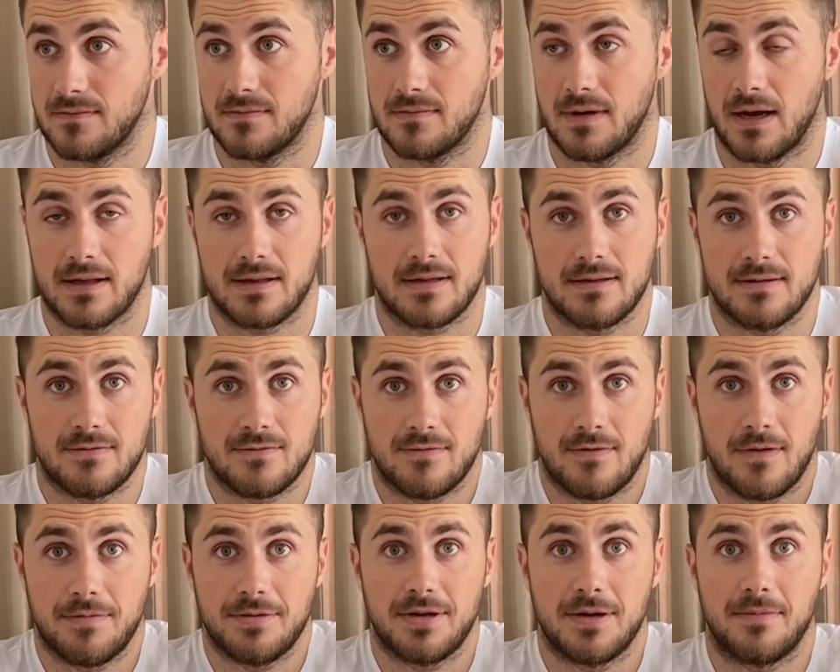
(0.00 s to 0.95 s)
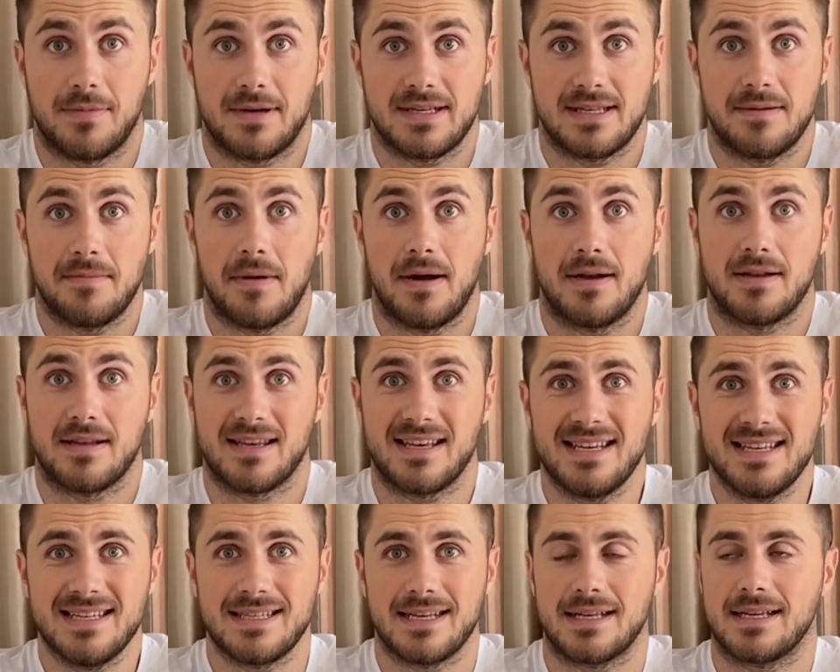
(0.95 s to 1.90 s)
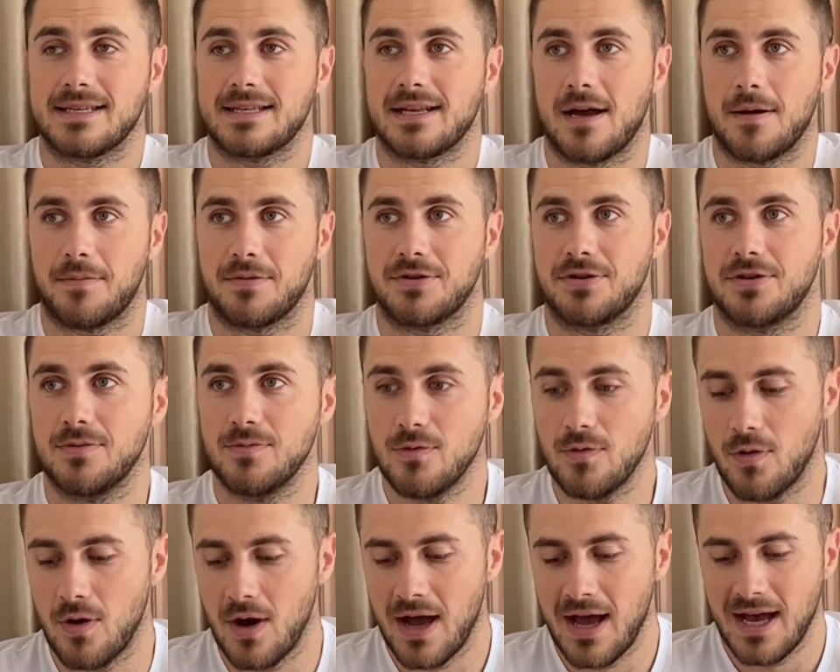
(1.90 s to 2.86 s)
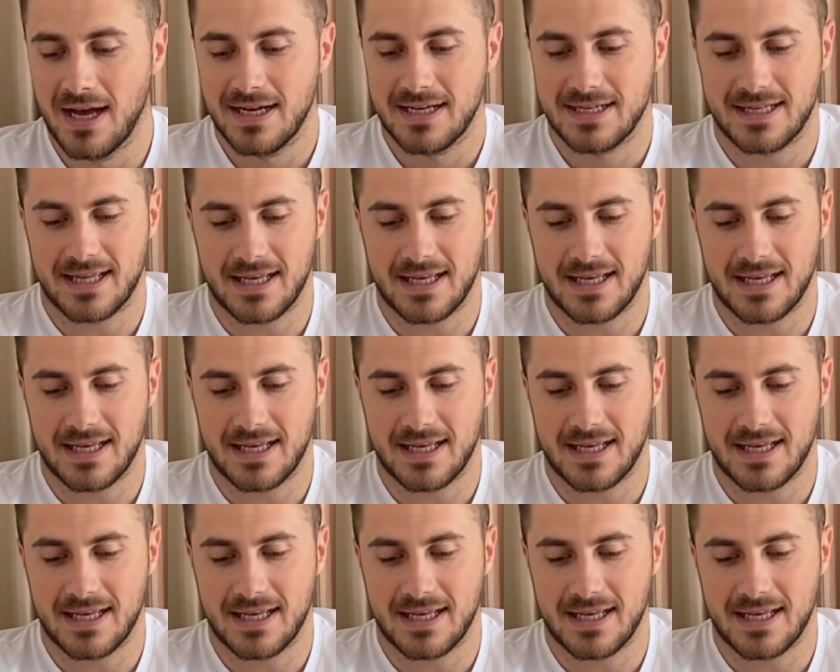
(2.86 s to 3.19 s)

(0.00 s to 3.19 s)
Это, ну, вообще максимально изи. Я не знаю, почему с